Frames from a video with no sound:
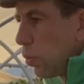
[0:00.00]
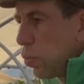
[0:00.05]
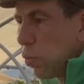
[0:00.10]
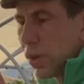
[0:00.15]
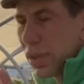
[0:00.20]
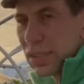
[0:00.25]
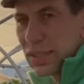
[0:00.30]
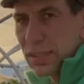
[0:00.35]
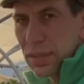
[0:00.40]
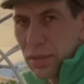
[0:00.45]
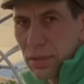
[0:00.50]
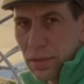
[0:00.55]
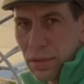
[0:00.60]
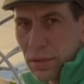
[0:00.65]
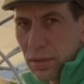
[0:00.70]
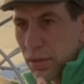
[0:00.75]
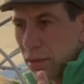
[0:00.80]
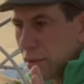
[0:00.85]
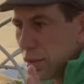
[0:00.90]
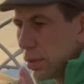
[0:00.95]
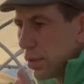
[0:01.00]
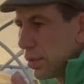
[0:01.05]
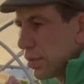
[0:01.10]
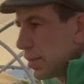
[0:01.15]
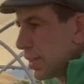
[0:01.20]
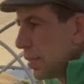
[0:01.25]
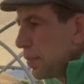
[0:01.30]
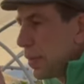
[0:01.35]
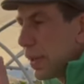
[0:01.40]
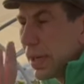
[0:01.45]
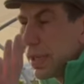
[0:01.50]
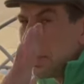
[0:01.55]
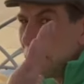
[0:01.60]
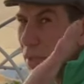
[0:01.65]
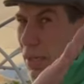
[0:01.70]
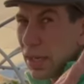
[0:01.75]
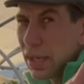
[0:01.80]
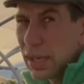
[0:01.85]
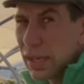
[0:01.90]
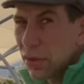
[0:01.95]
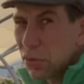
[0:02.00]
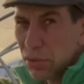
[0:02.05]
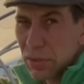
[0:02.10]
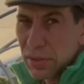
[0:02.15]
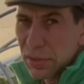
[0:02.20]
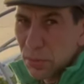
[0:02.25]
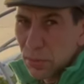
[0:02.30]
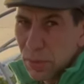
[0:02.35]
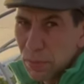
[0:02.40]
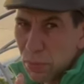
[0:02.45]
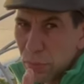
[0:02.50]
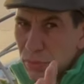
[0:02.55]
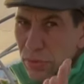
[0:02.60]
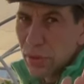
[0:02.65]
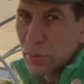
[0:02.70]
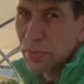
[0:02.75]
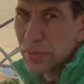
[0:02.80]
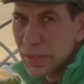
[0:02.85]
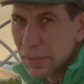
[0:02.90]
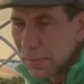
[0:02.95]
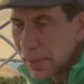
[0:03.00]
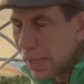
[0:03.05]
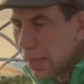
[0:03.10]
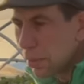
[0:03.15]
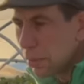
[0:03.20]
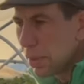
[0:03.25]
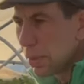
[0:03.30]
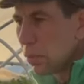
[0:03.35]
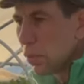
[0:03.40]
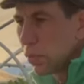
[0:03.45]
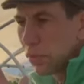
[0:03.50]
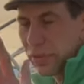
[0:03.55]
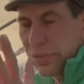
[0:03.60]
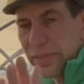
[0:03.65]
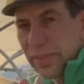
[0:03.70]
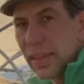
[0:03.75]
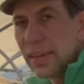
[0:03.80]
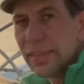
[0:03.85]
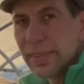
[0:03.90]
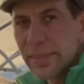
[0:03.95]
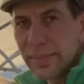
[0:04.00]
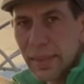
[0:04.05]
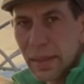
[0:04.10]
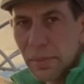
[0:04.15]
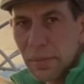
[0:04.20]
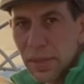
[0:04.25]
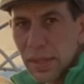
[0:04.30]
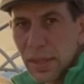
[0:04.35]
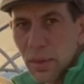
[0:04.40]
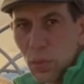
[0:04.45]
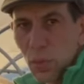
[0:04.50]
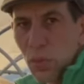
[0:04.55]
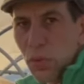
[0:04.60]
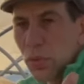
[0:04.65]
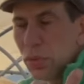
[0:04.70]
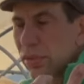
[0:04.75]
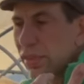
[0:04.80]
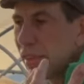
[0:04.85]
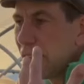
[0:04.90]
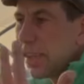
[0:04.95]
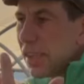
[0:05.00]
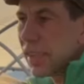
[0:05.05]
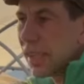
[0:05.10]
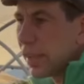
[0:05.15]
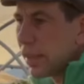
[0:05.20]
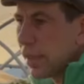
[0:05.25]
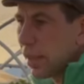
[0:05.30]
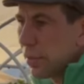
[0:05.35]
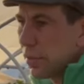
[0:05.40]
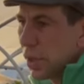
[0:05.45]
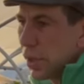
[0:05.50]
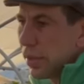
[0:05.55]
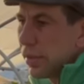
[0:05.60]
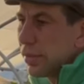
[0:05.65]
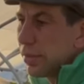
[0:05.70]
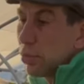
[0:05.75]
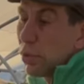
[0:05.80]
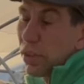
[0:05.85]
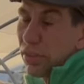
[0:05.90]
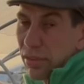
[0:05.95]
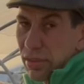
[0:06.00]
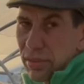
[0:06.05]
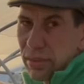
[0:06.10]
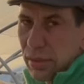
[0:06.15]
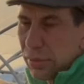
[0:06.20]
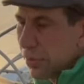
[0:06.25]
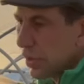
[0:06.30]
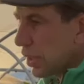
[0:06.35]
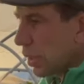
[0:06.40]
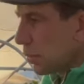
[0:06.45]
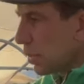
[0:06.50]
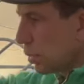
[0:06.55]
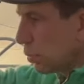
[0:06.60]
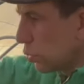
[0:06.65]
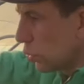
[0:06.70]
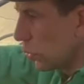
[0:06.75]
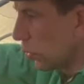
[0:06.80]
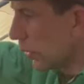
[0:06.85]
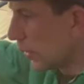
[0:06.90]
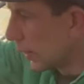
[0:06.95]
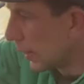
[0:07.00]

pour l'instant, euh, c'est pas les, les, conditions les plus optimales, mais bon, c'est le système D, donc euh, ça va très très bien et pour l'instant, ça fait très bien le boulot.